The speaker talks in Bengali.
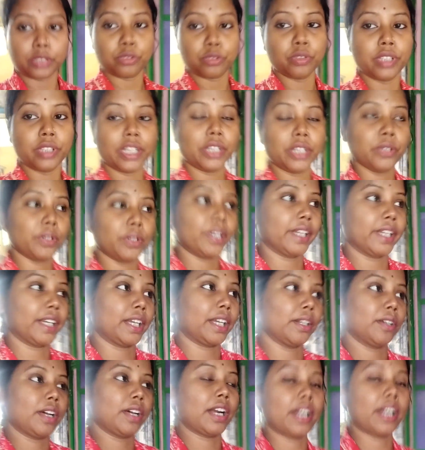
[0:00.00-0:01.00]
একটু দেরি হয়ে
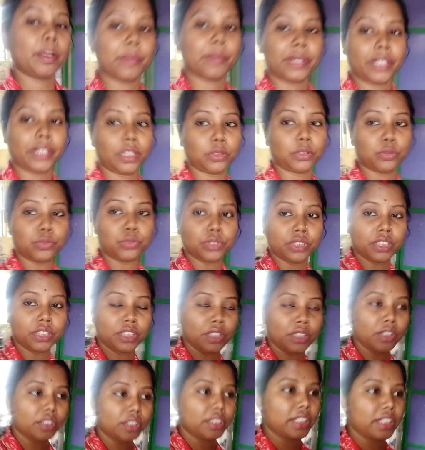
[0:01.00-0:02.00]
গেল আর আমার একটা কুর্তি
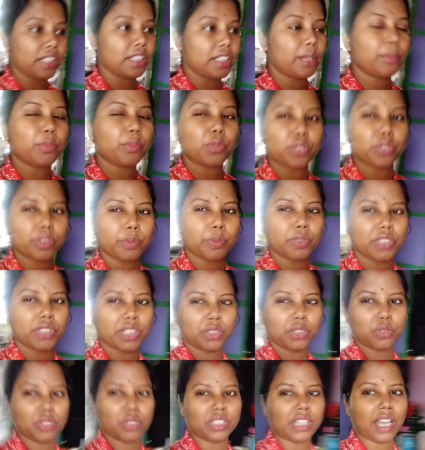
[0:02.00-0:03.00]
ছিল সেটা আমি বসে বসে
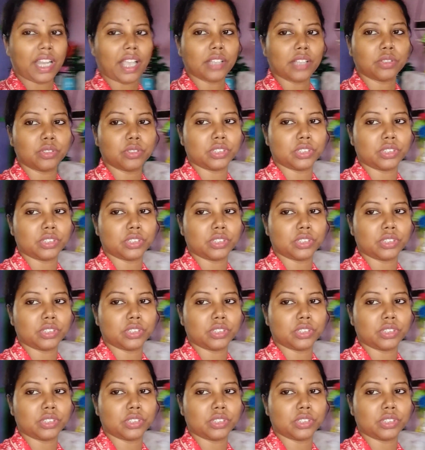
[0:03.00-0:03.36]
একটু সেলাই